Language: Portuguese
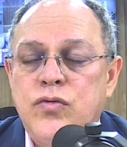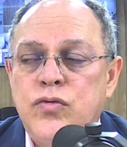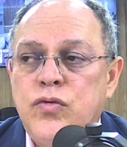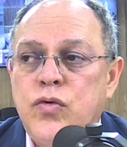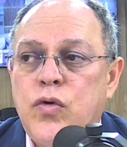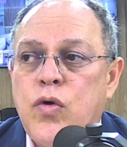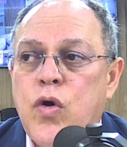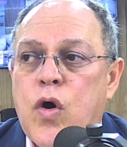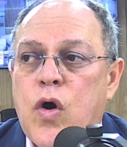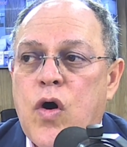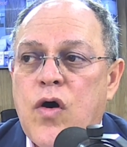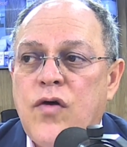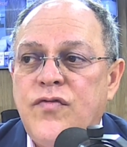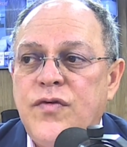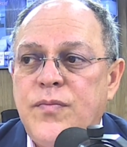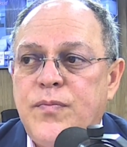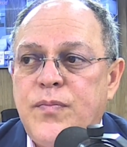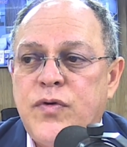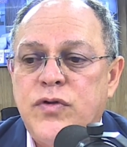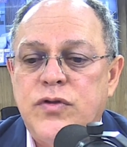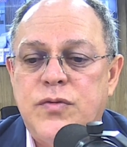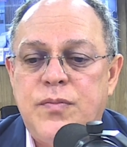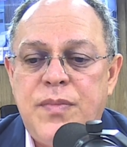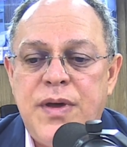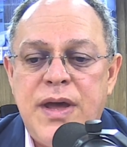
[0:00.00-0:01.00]
no
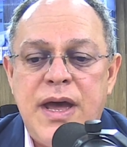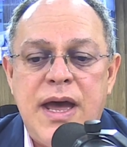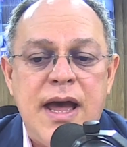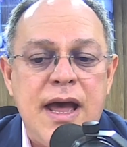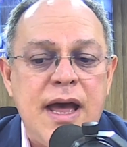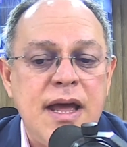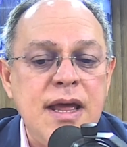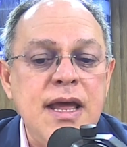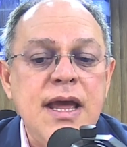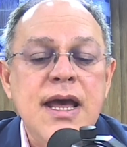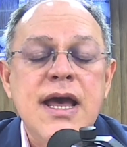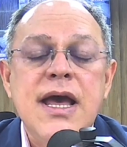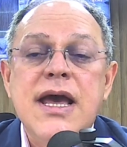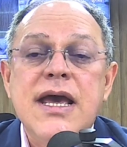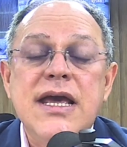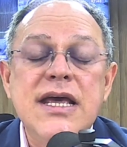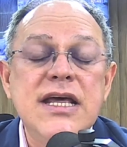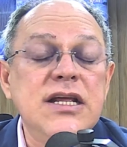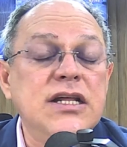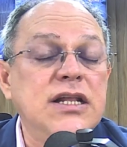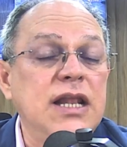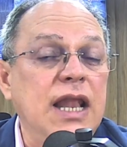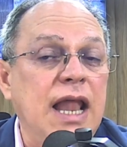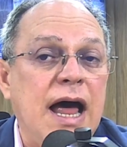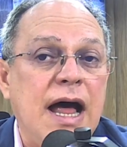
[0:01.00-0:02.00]
gov.br
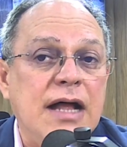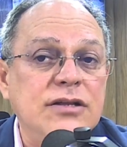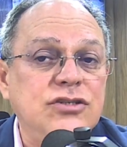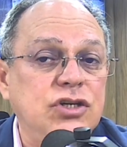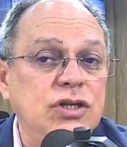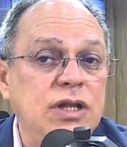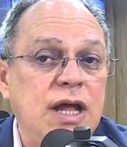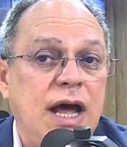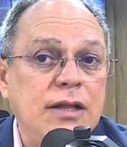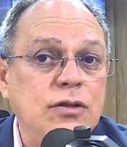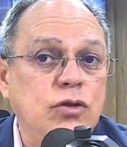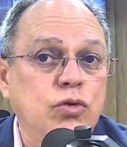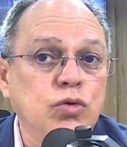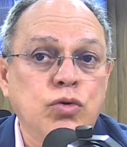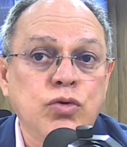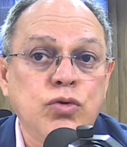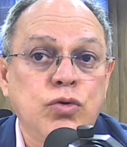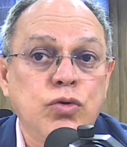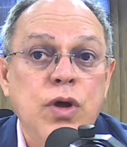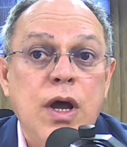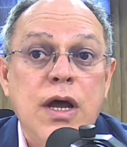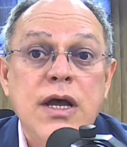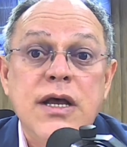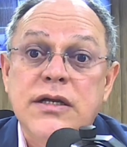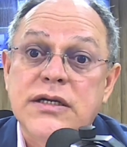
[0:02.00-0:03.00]
e lá te dá tudo.